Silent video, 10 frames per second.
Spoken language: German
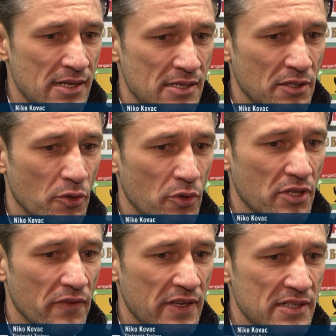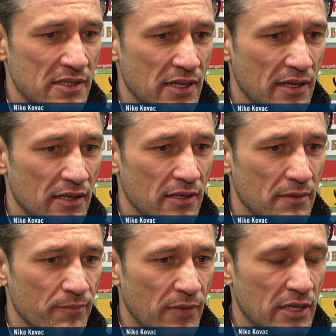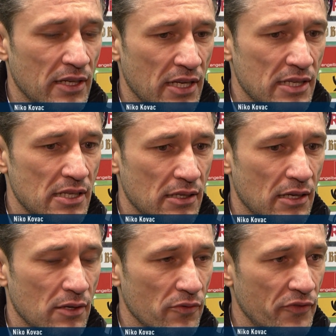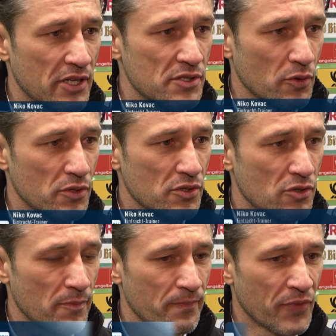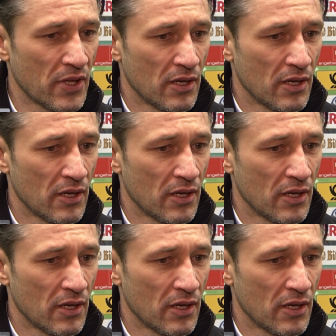sind gerührt gewesen, denn ähm, nach einer Kriegserkrankung wieder zurückzukommen,